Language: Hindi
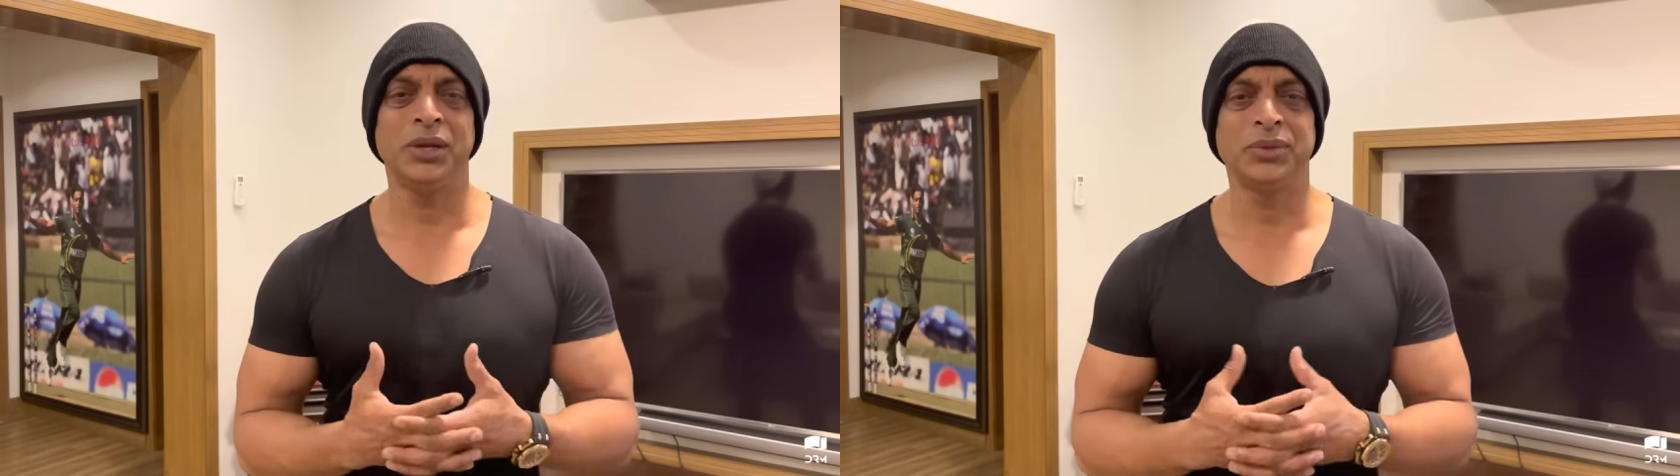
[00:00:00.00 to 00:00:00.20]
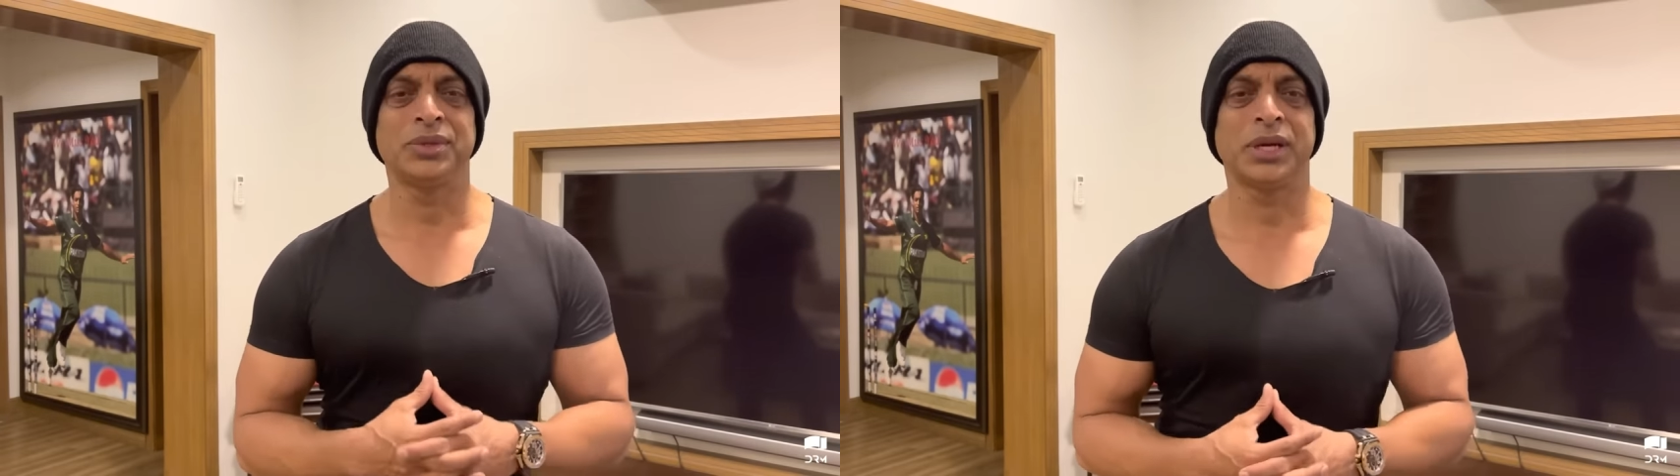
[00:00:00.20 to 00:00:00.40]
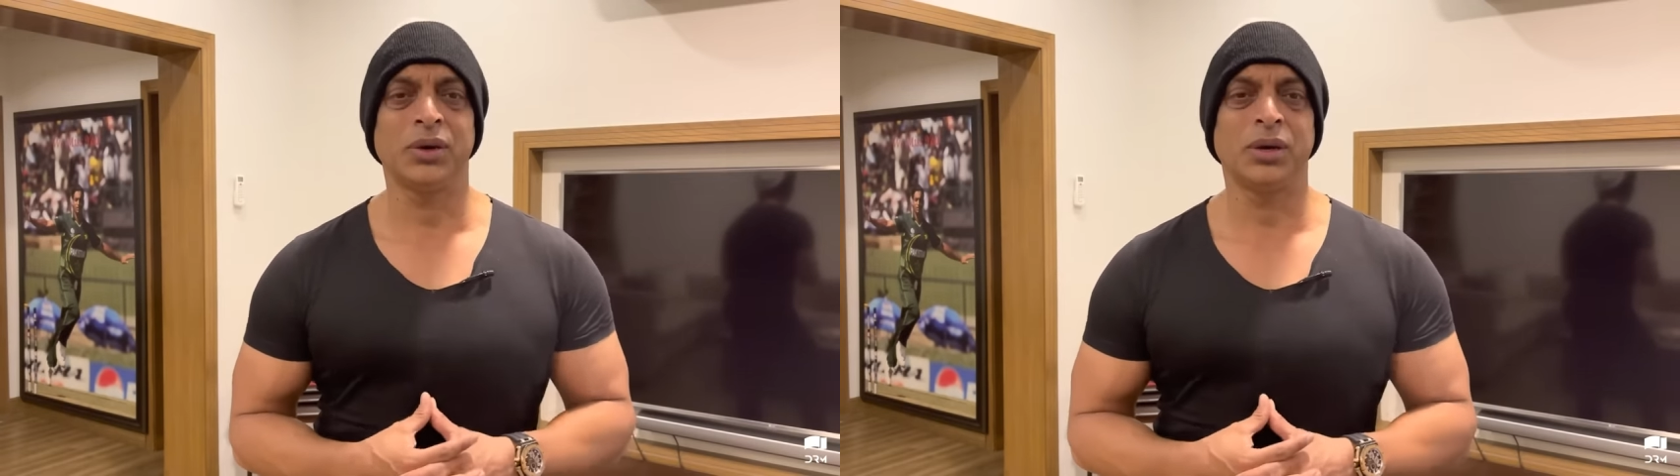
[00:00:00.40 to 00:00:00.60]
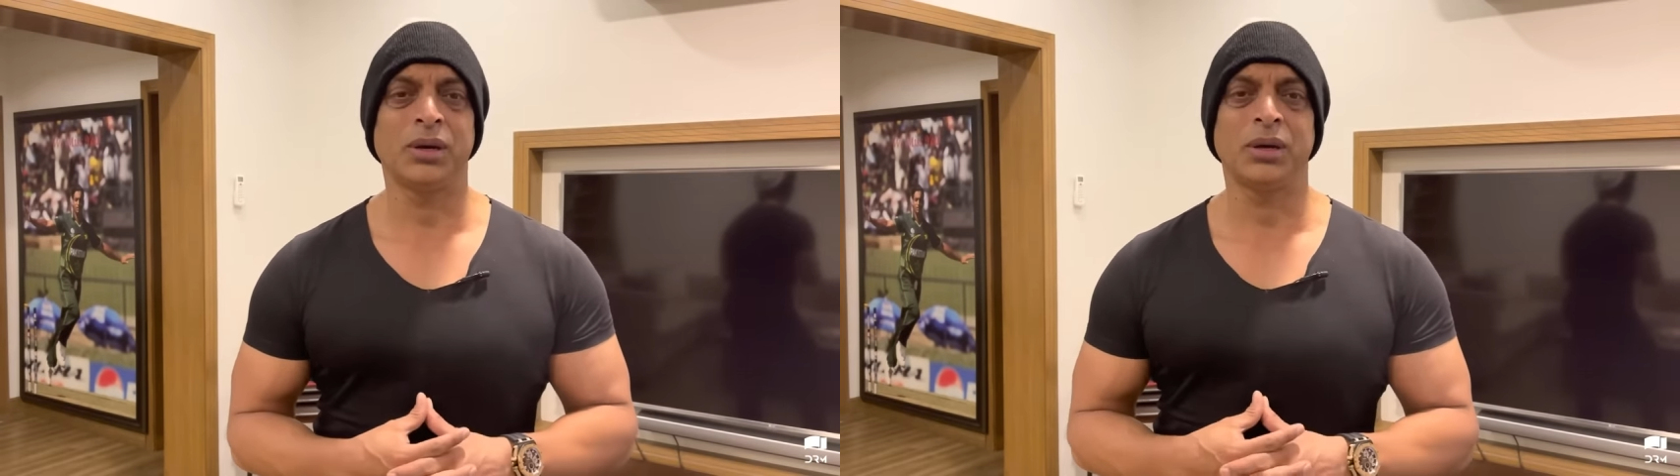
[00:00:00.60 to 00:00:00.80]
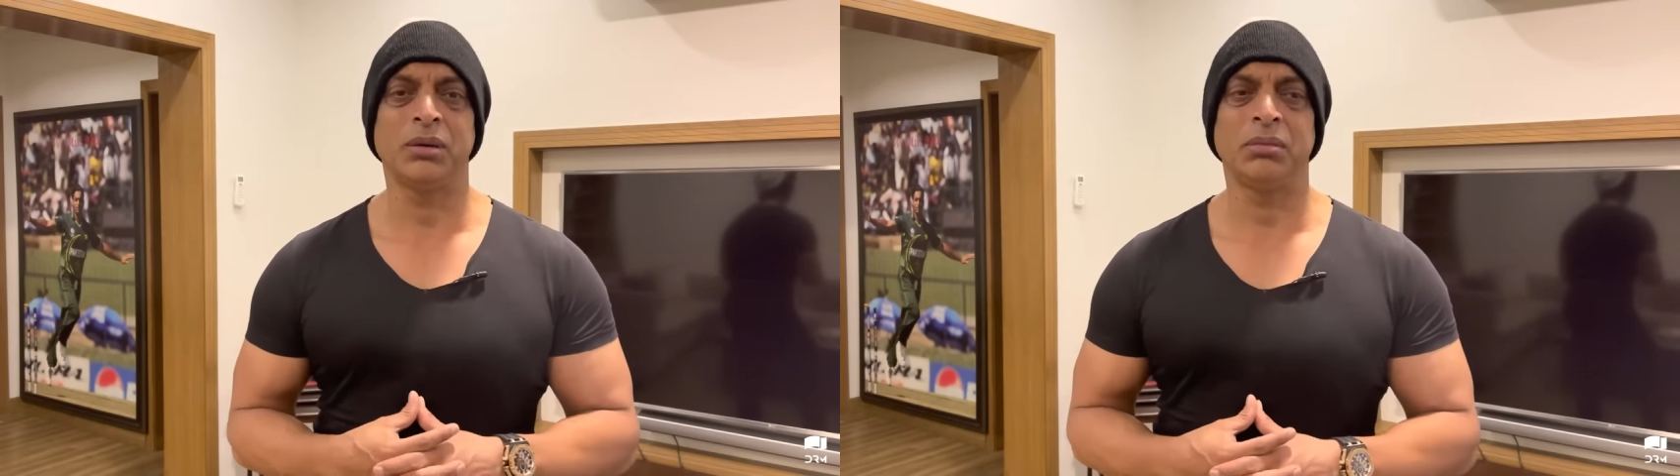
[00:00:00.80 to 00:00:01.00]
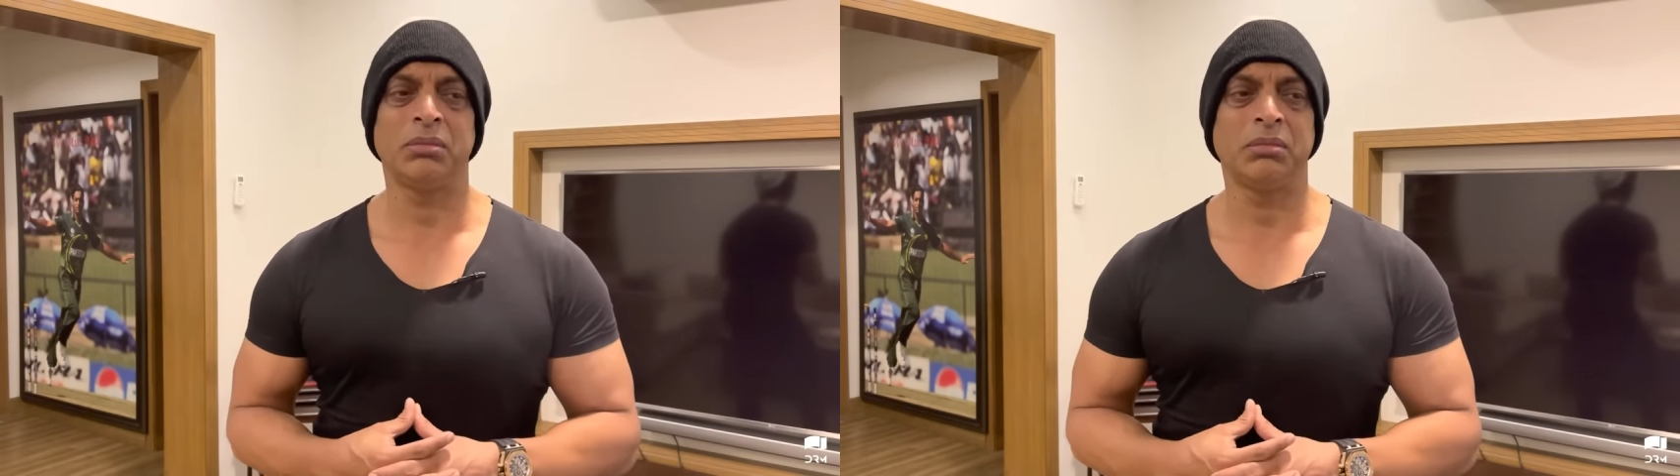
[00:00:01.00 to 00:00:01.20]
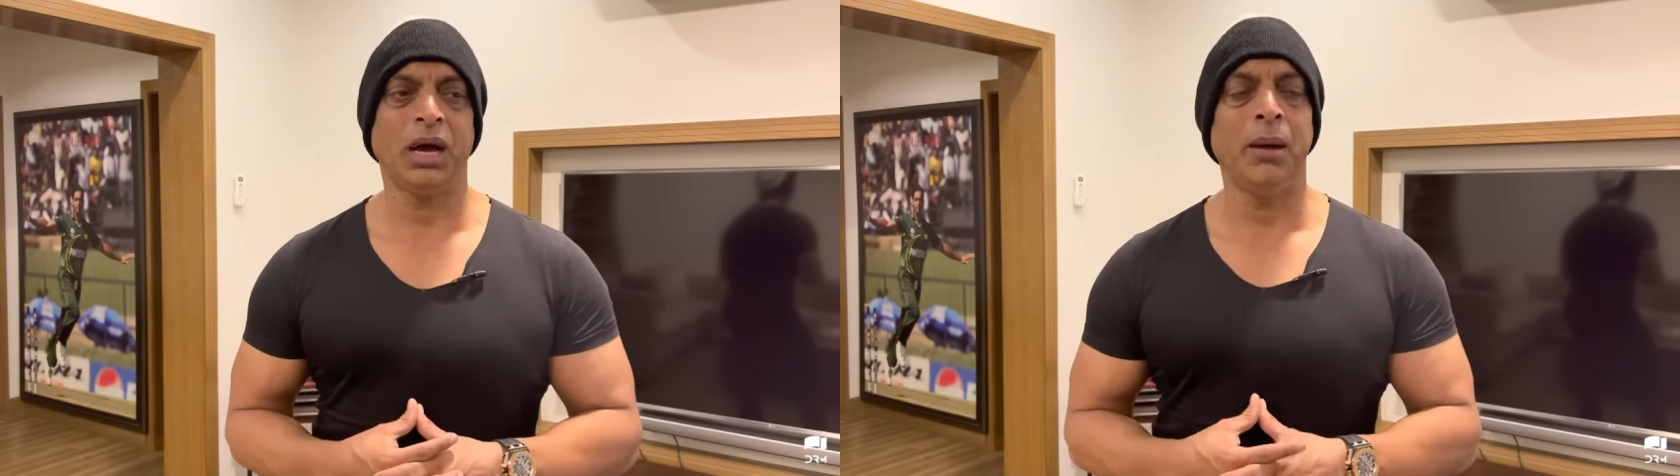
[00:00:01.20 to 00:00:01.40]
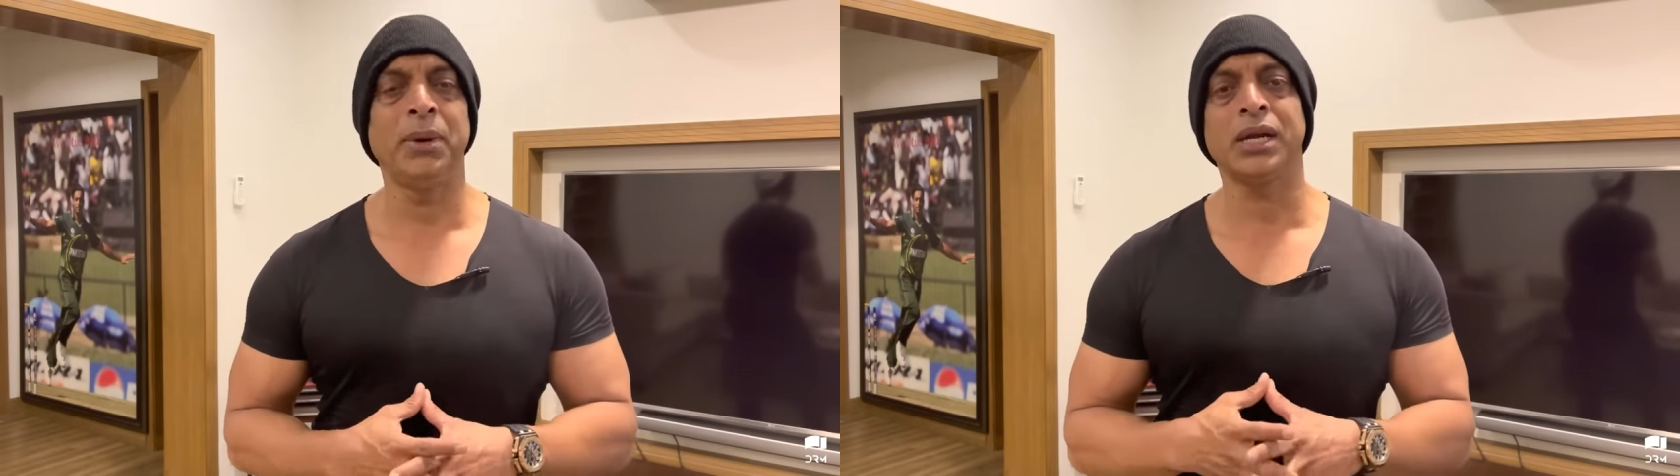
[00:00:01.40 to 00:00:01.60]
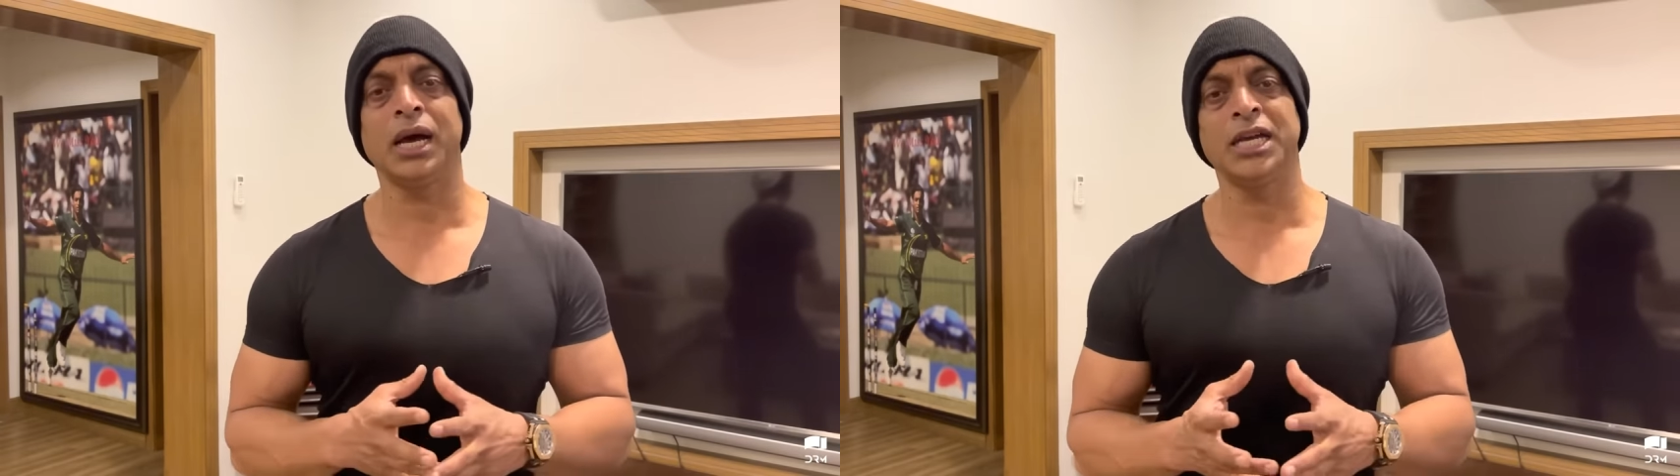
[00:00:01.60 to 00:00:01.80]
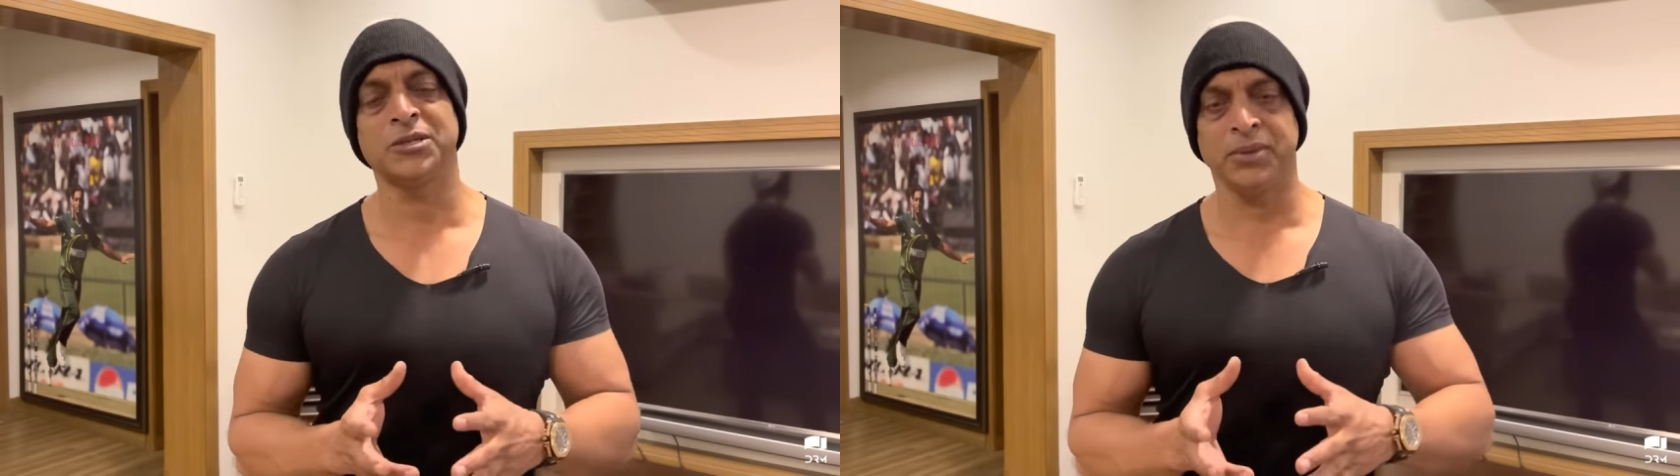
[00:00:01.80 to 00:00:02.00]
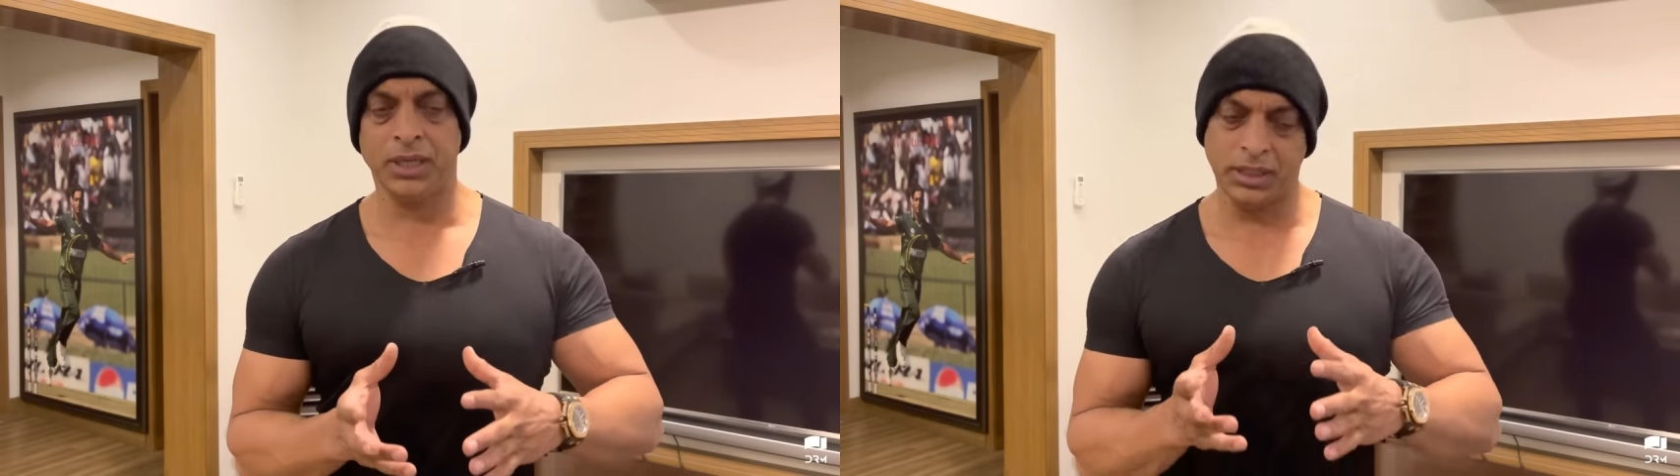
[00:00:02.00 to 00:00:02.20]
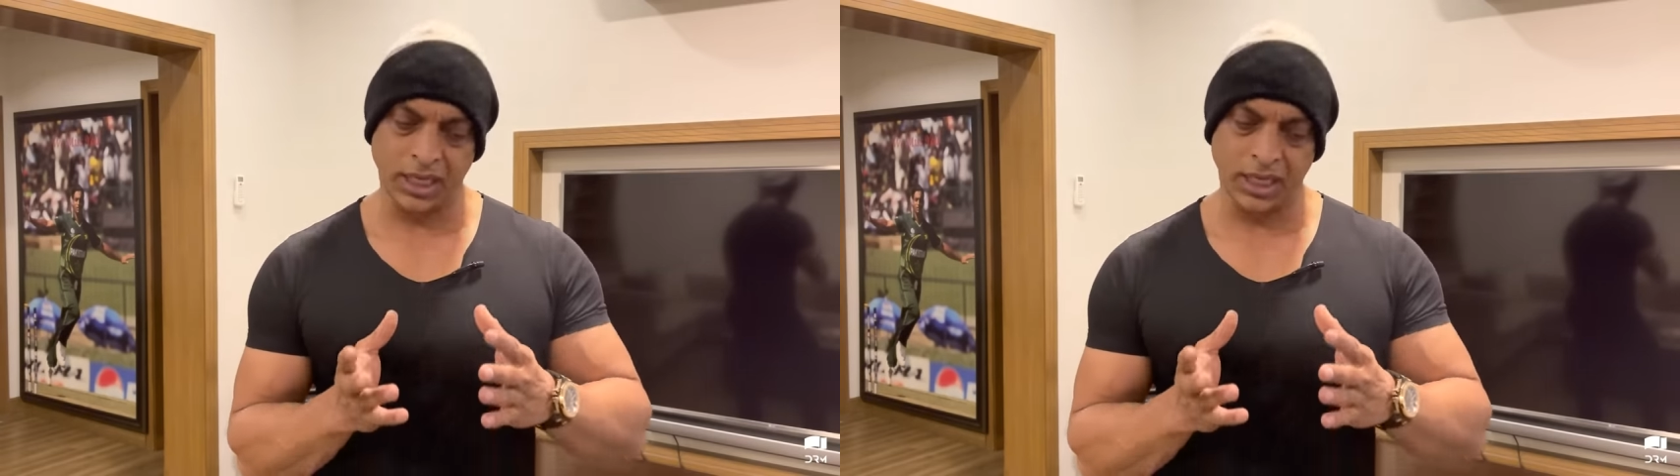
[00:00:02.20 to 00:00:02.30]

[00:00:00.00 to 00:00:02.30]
न्यूज़ uh, है और uh, आमिर का इसमें